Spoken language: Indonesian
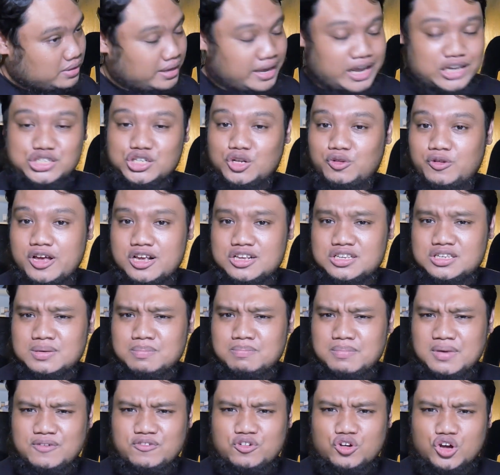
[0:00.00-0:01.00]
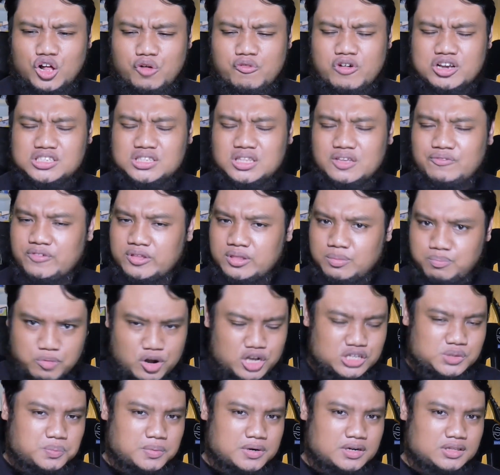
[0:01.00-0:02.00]
As always, maybe always live in
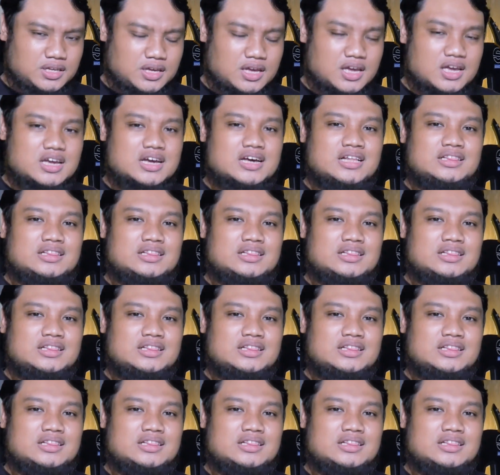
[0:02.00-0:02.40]
prosperity.